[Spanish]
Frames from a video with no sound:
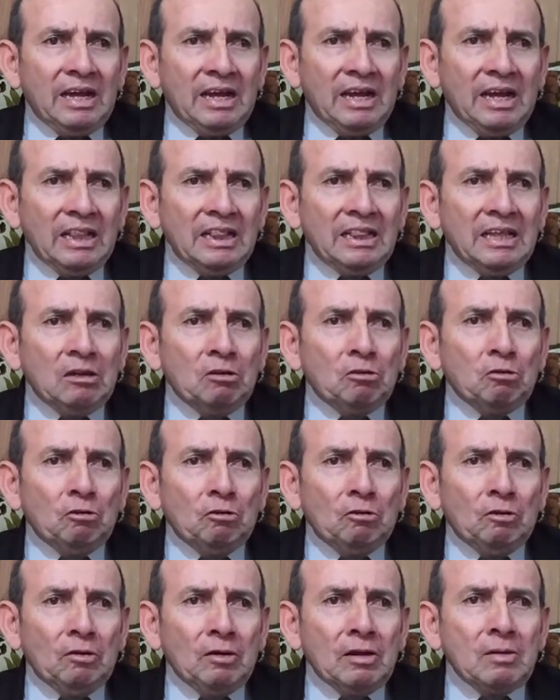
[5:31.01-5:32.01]
¿qué has
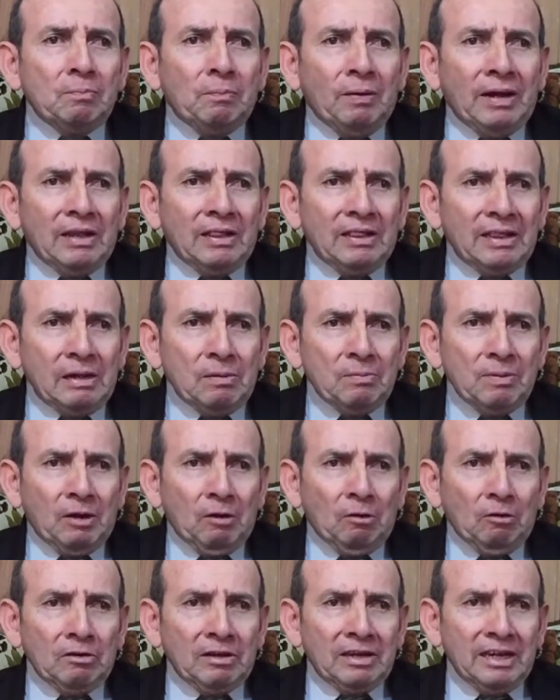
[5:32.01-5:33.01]
hecho hoy para ser
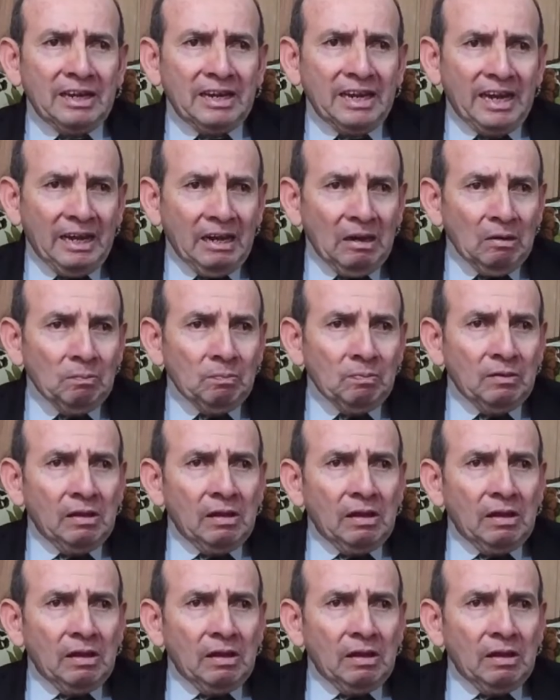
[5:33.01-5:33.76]
mejor que ayer?